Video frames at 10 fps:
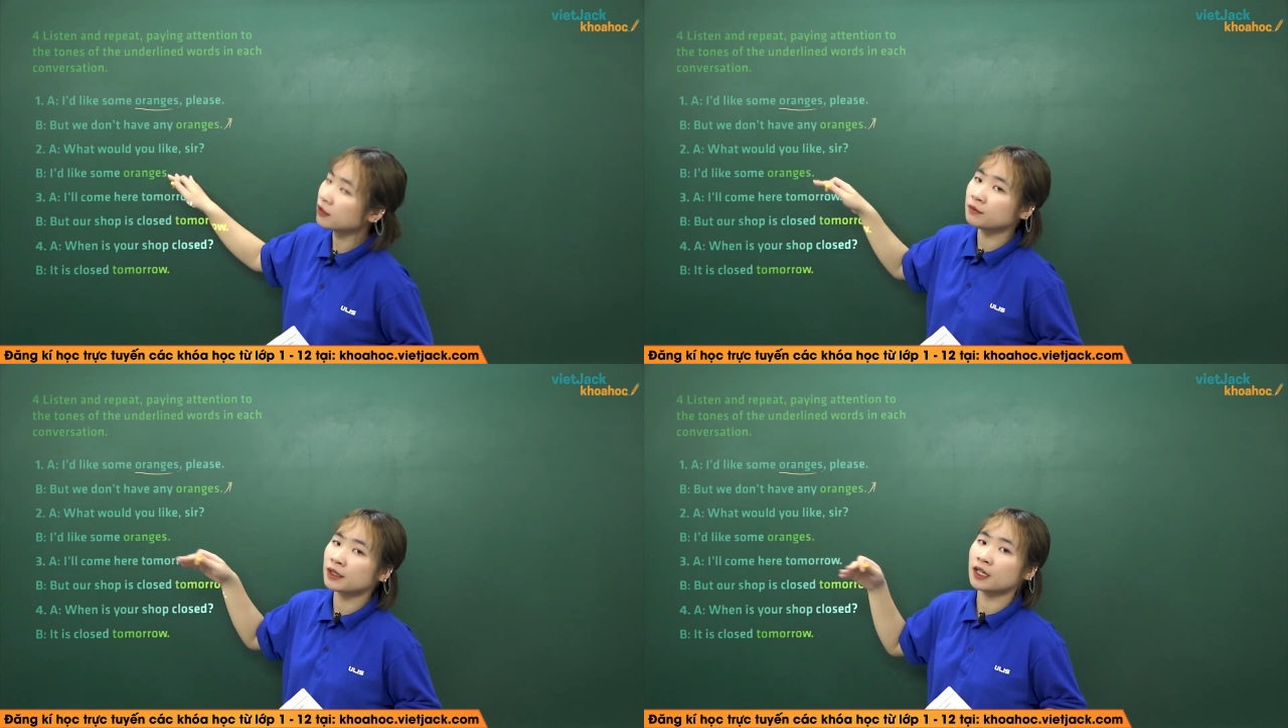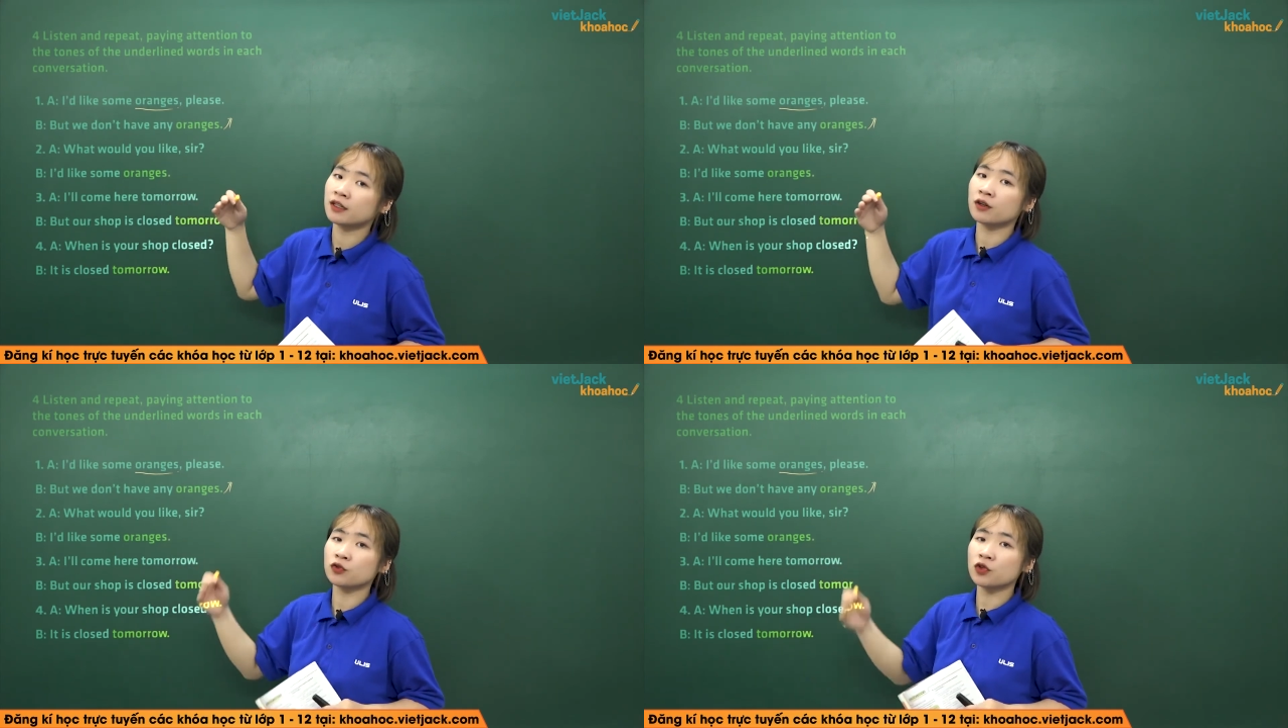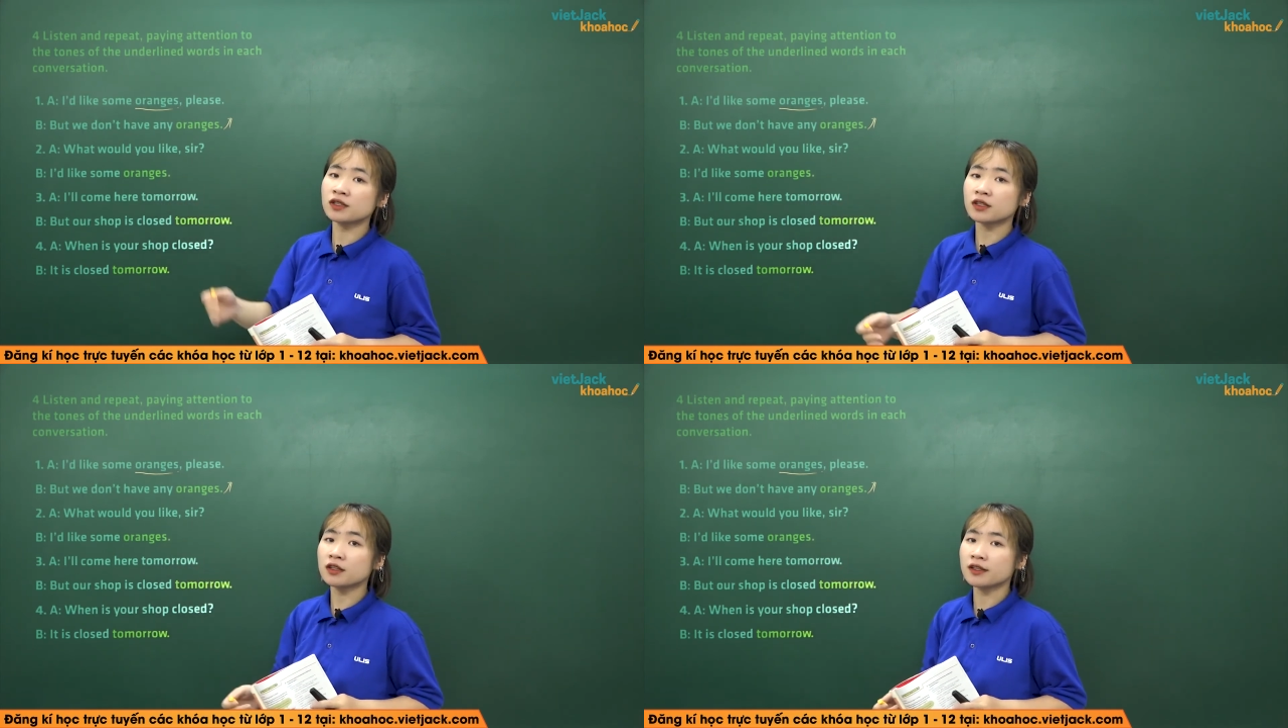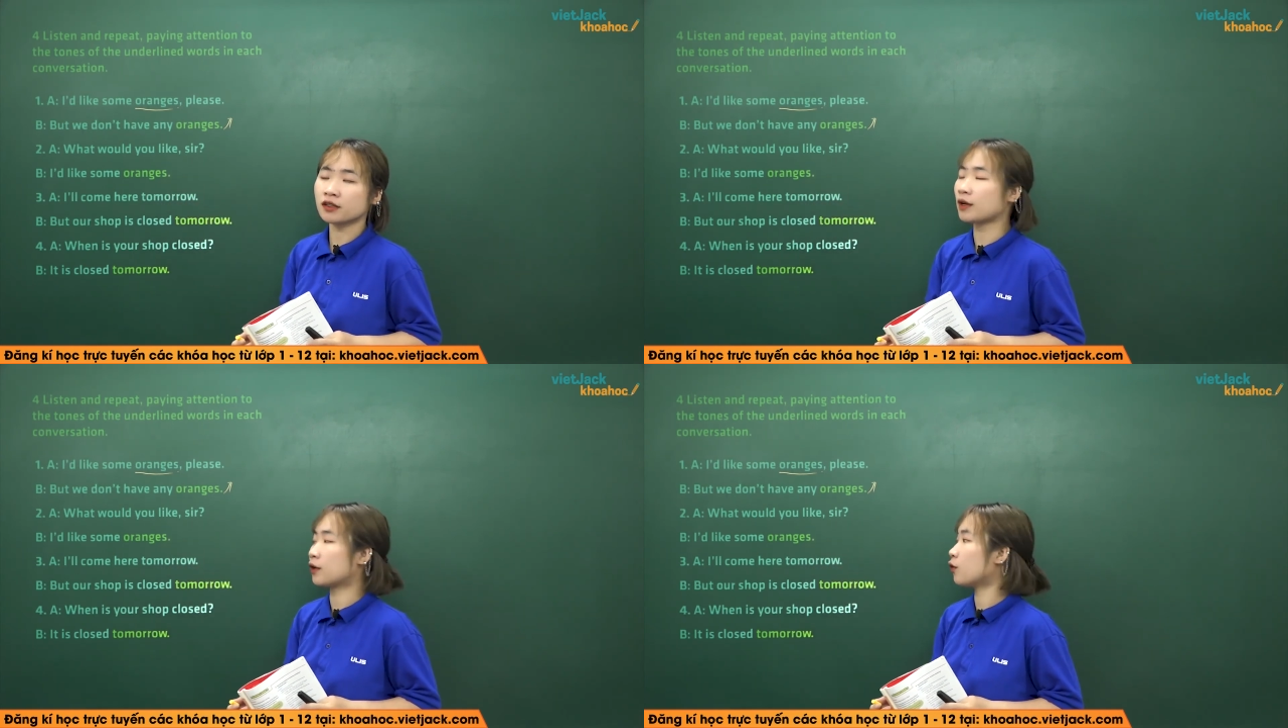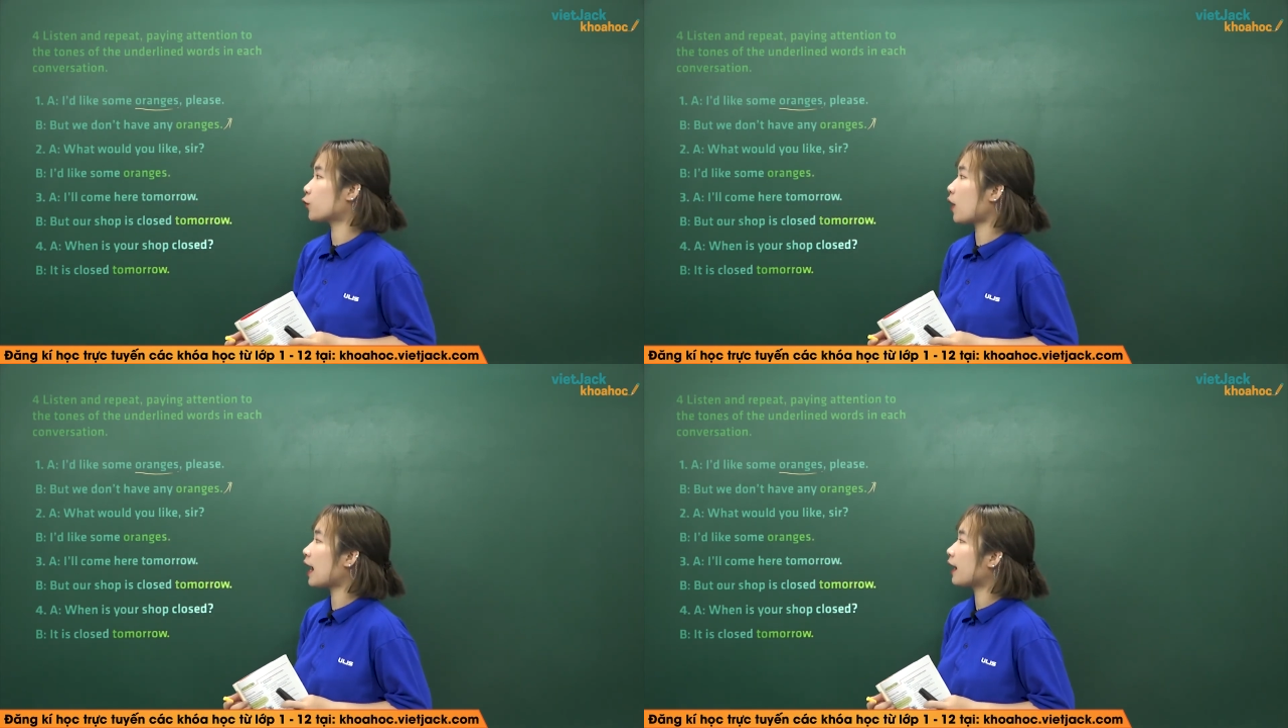từ mà lần đầu tiên xuất hiện trong đoạn hội
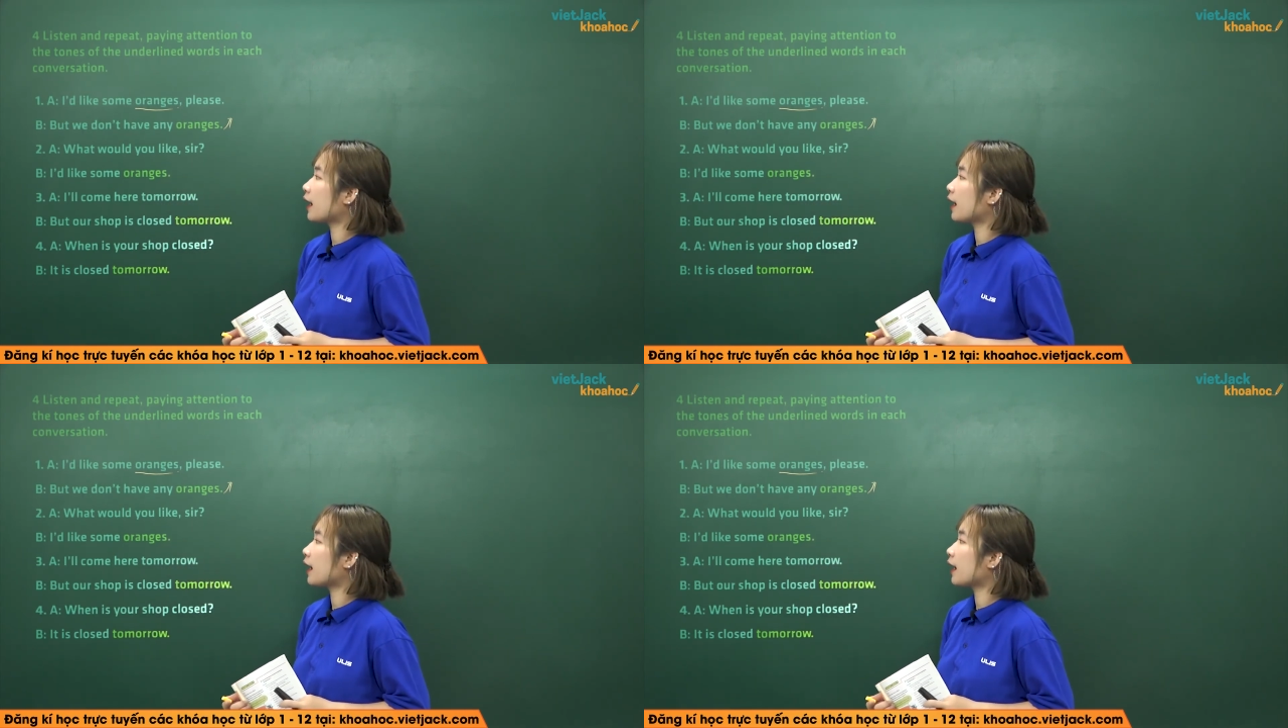thoại